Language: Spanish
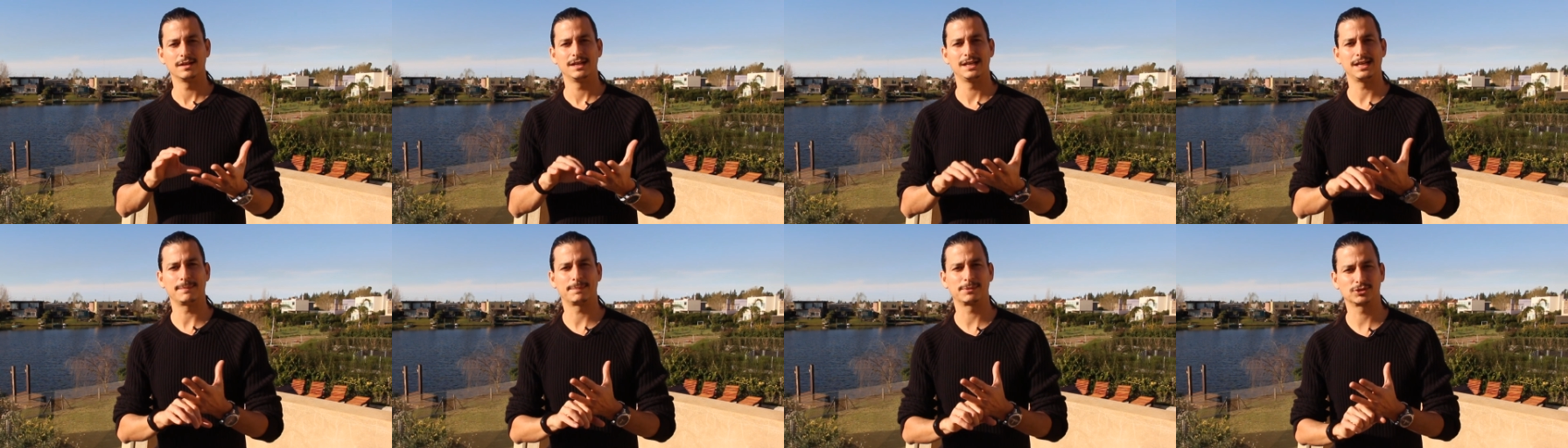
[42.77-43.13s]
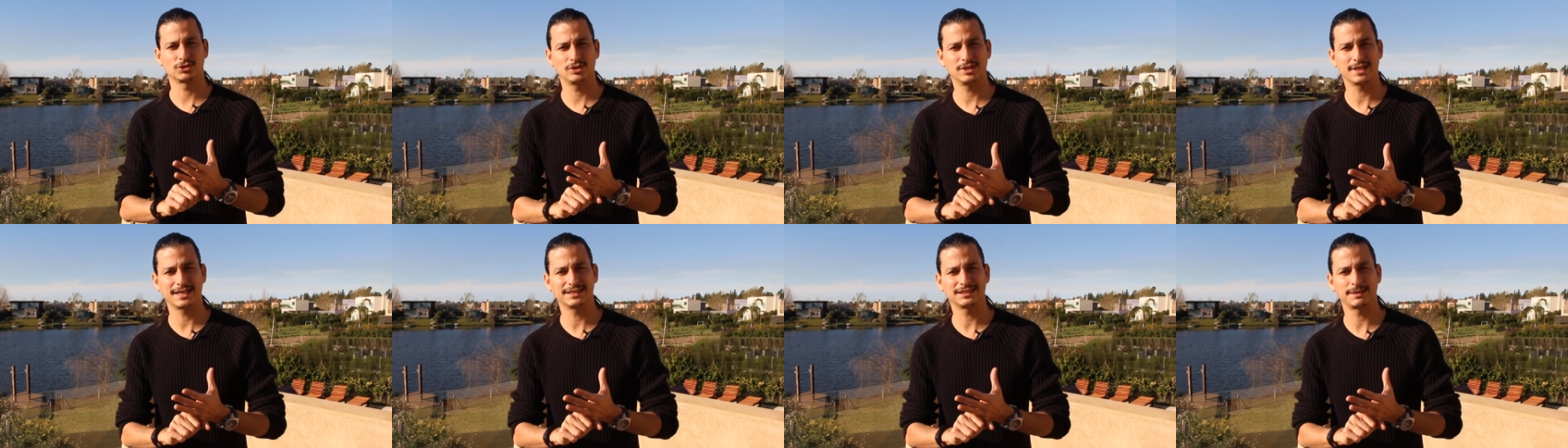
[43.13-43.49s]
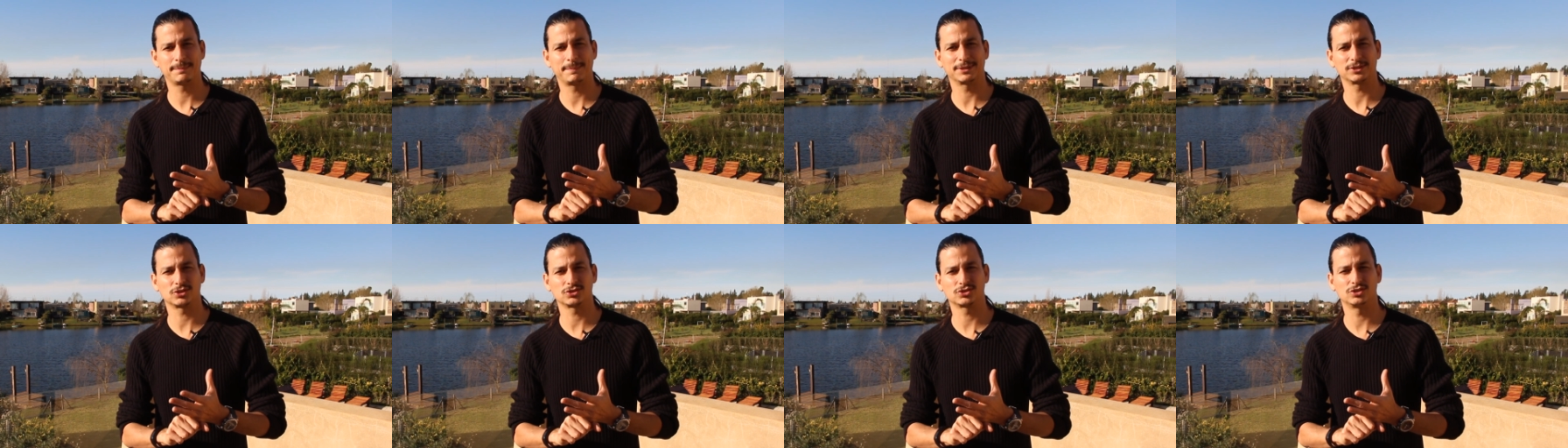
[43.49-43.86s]
La persona que te
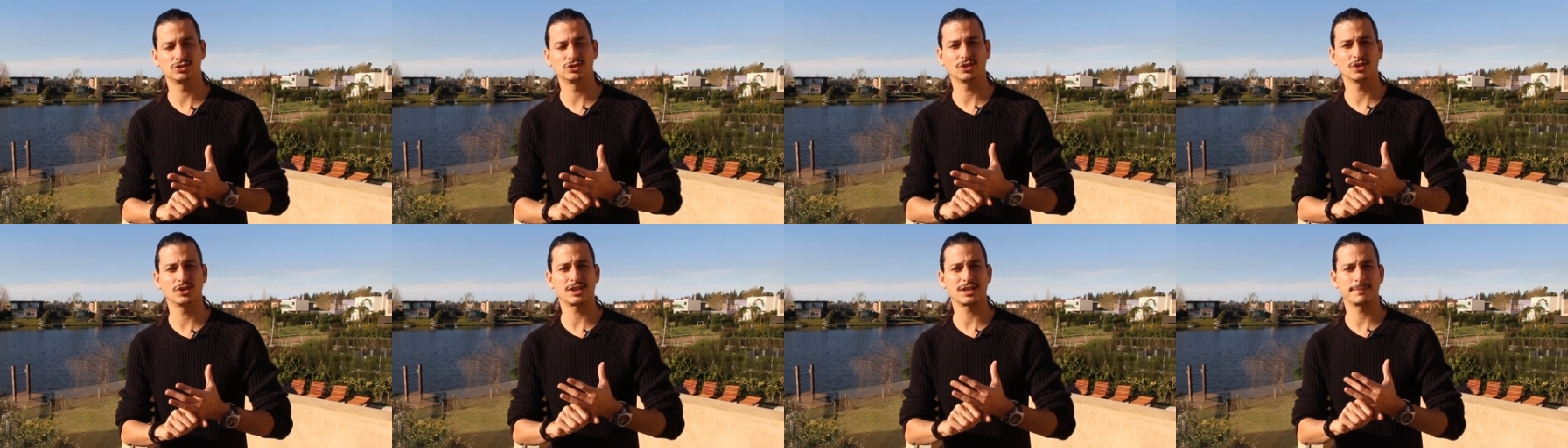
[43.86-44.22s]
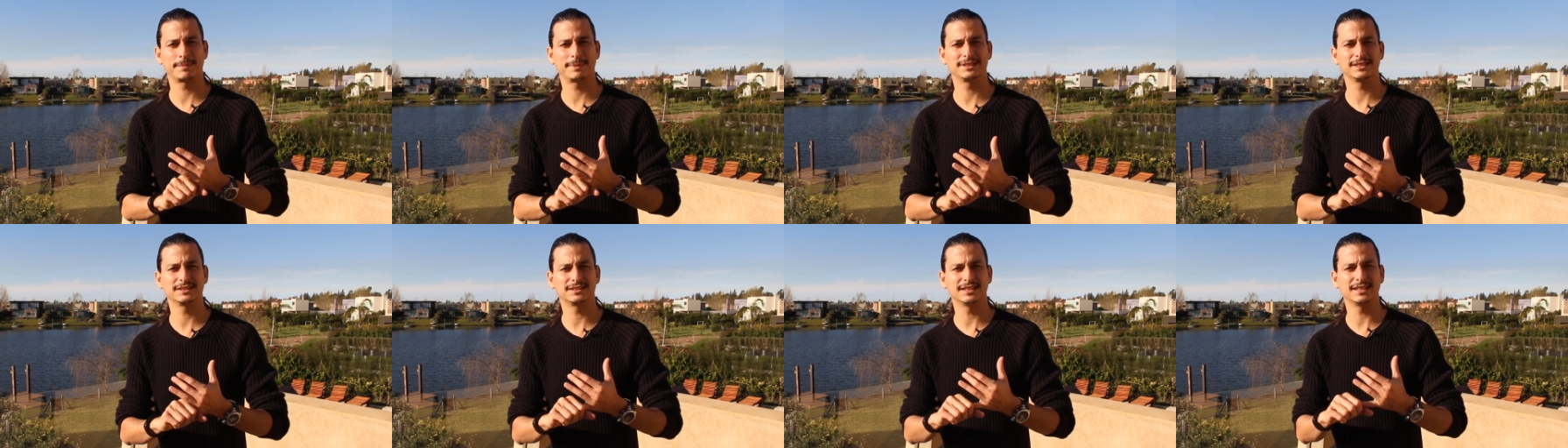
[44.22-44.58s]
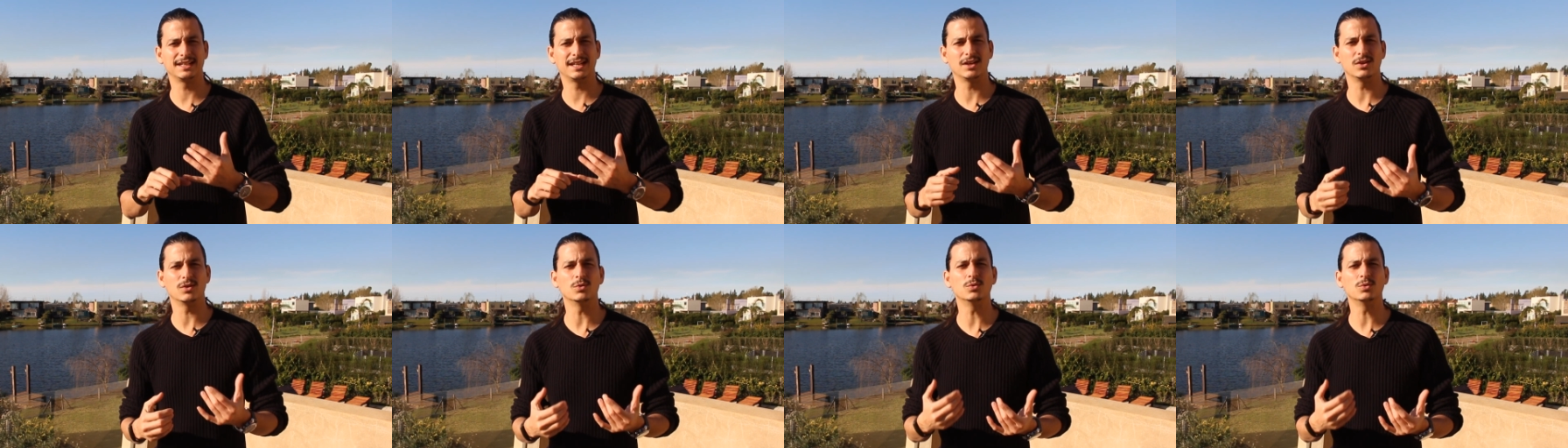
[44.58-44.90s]
patrocinó de repente tiene